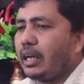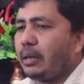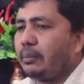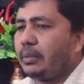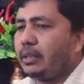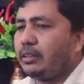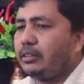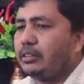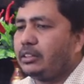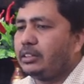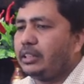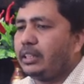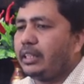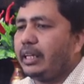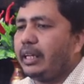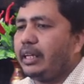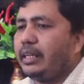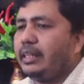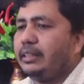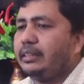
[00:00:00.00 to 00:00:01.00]
আমরা হচ্ছে
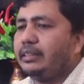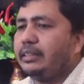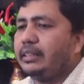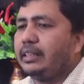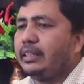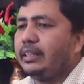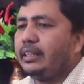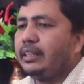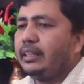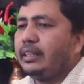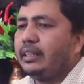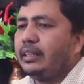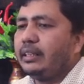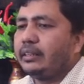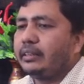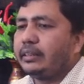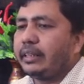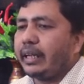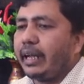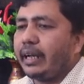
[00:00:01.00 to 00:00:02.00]
এই যে
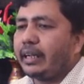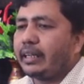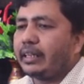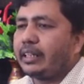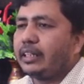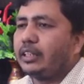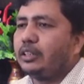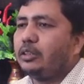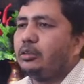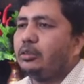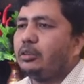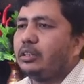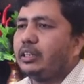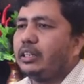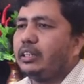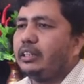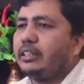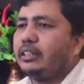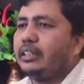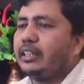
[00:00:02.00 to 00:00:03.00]
ট্যাগকে ধরে
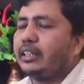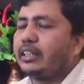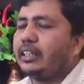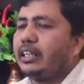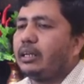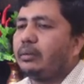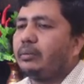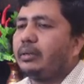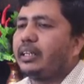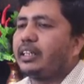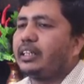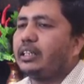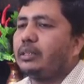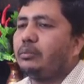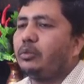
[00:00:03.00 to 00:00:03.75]
ডিরেক্টলি আমরা এখানে